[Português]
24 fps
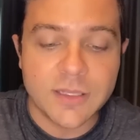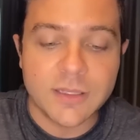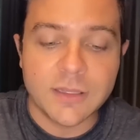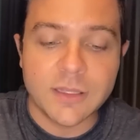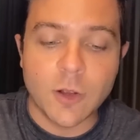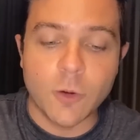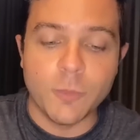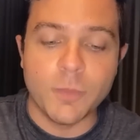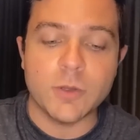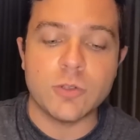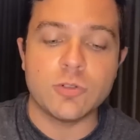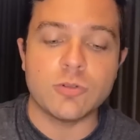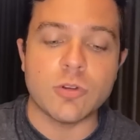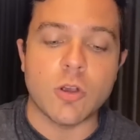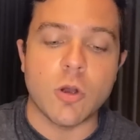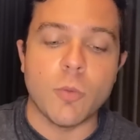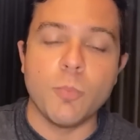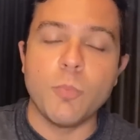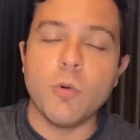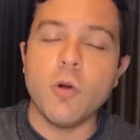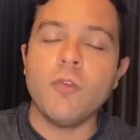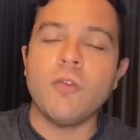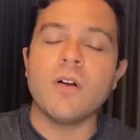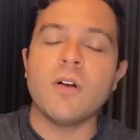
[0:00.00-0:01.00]
Então, pessoal,
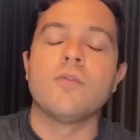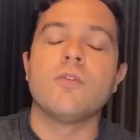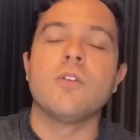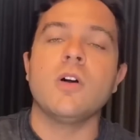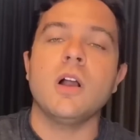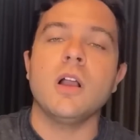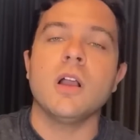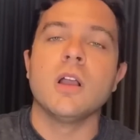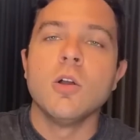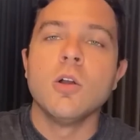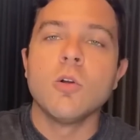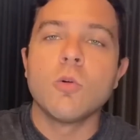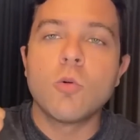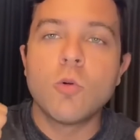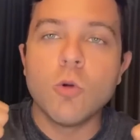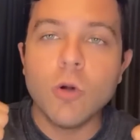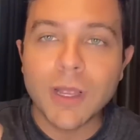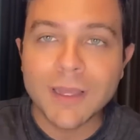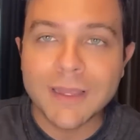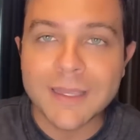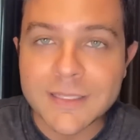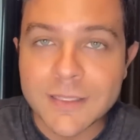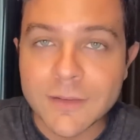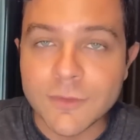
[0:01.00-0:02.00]
por favor,
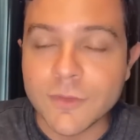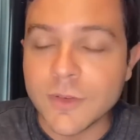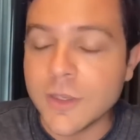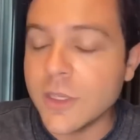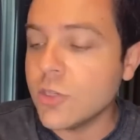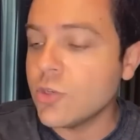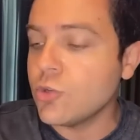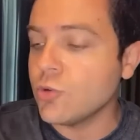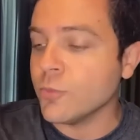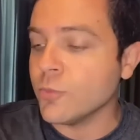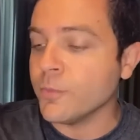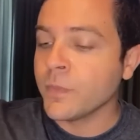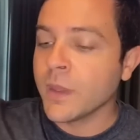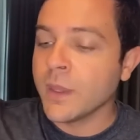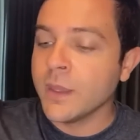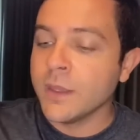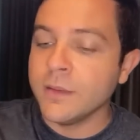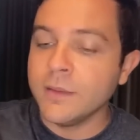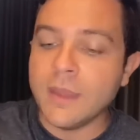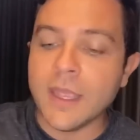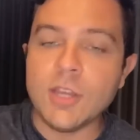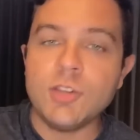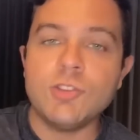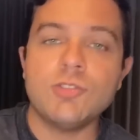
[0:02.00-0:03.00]
curta esse vídeo,
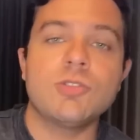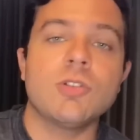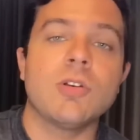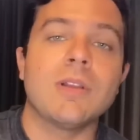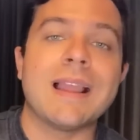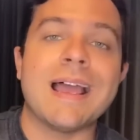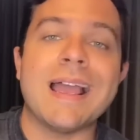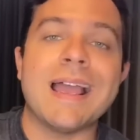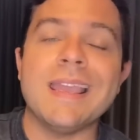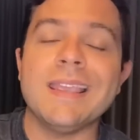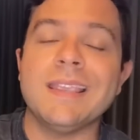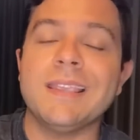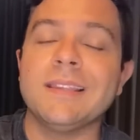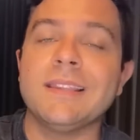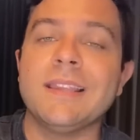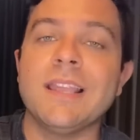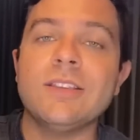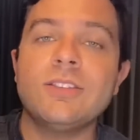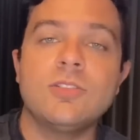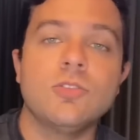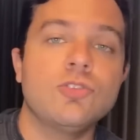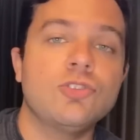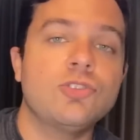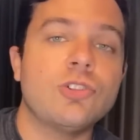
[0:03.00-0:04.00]
deixe seu like,
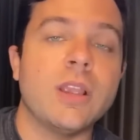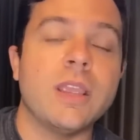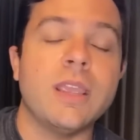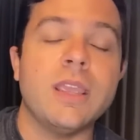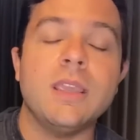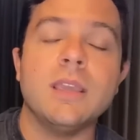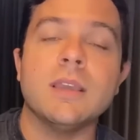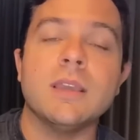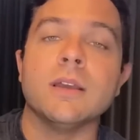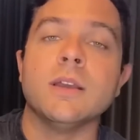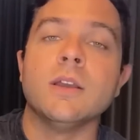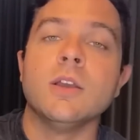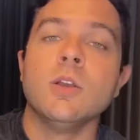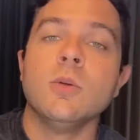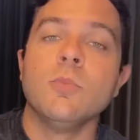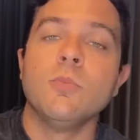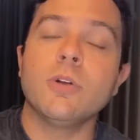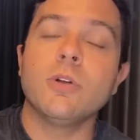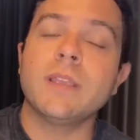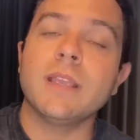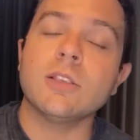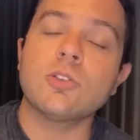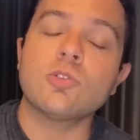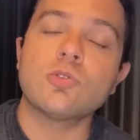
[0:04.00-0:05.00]
deixe seu joinha,
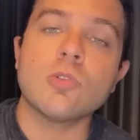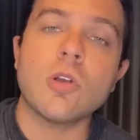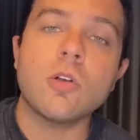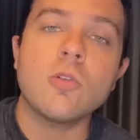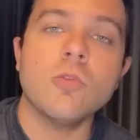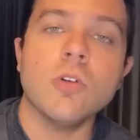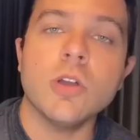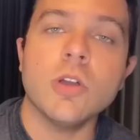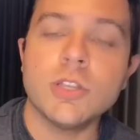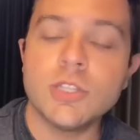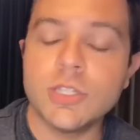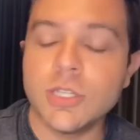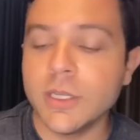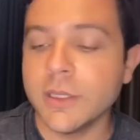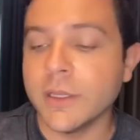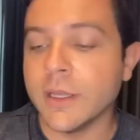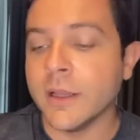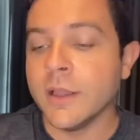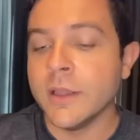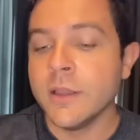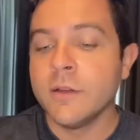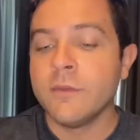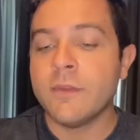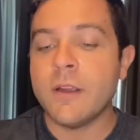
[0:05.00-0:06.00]
porque a sua
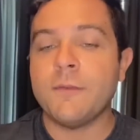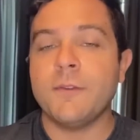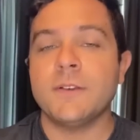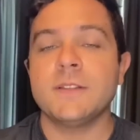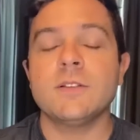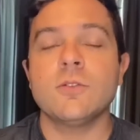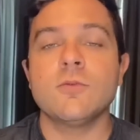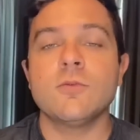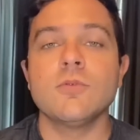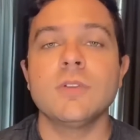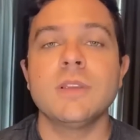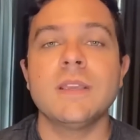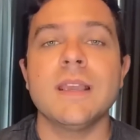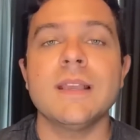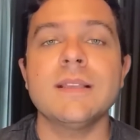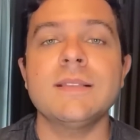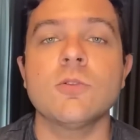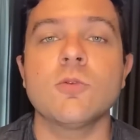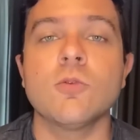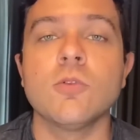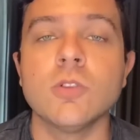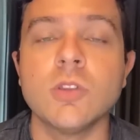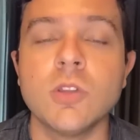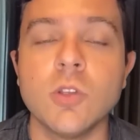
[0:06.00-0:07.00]
curtida vai fazer com que
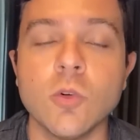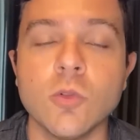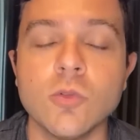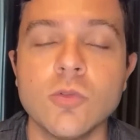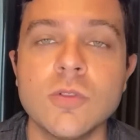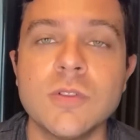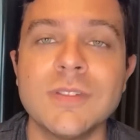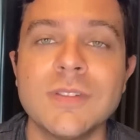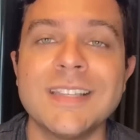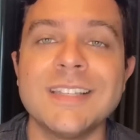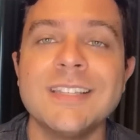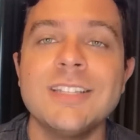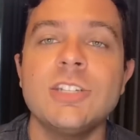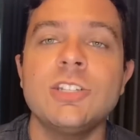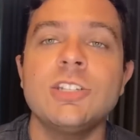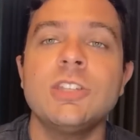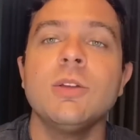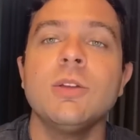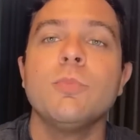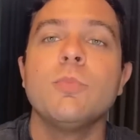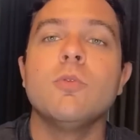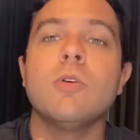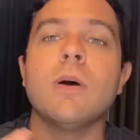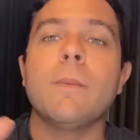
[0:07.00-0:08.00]
esse conteúdo se
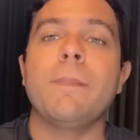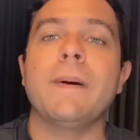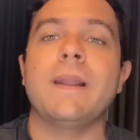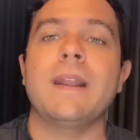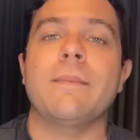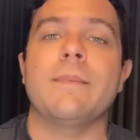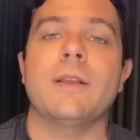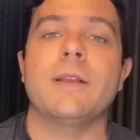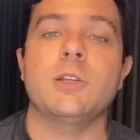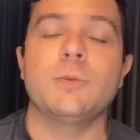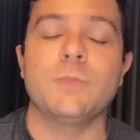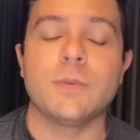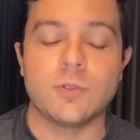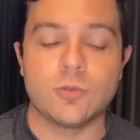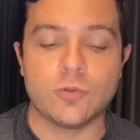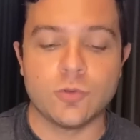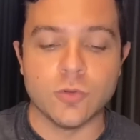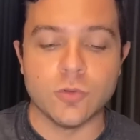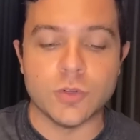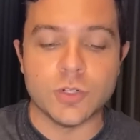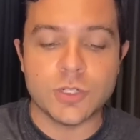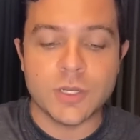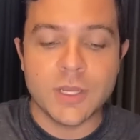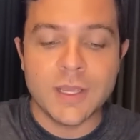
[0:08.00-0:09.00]
distribua para mais
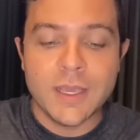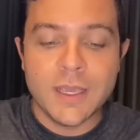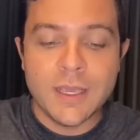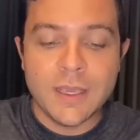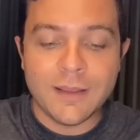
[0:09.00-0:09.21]
pessoas.